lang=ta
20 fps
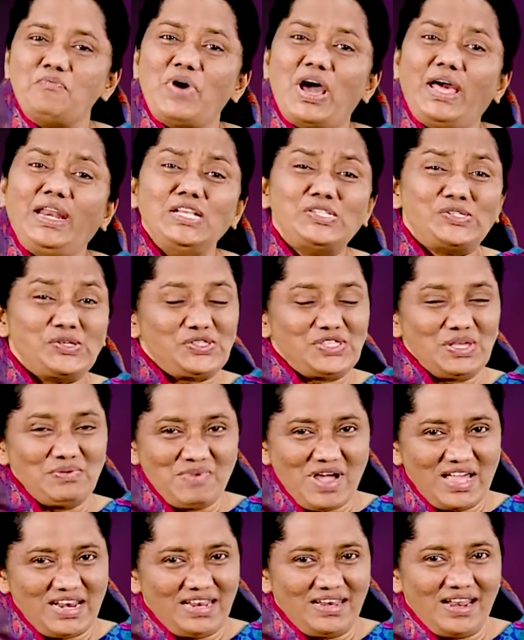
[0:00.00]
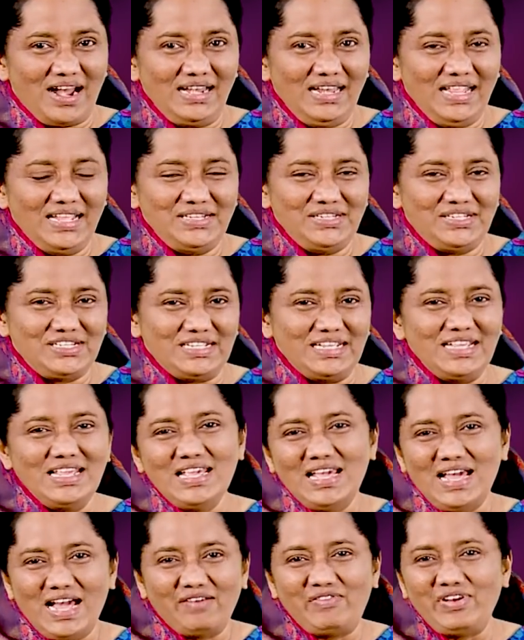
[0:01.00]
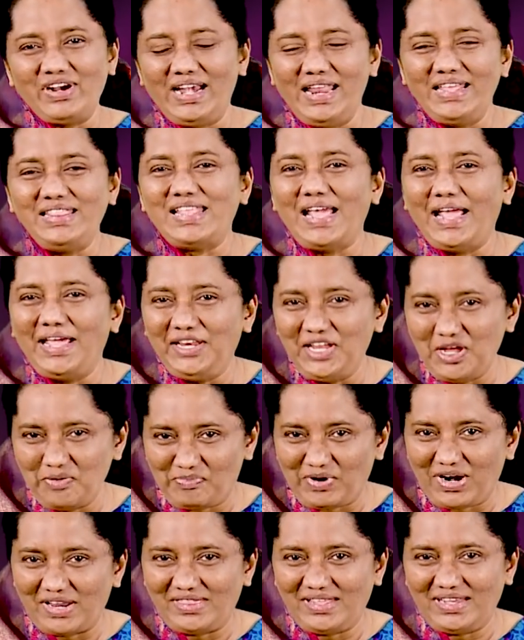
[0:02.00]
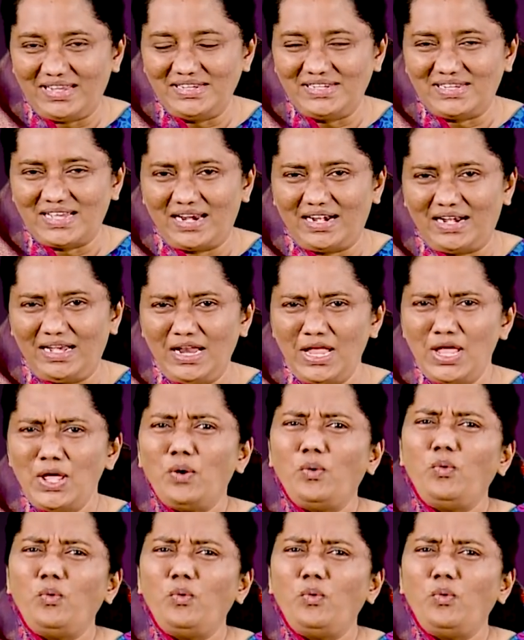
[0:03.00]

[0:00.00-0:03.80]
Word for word: பரிசுத்தமான நாள் என்று அவர்களை தைரியப்படுத்துகின்றார்கள்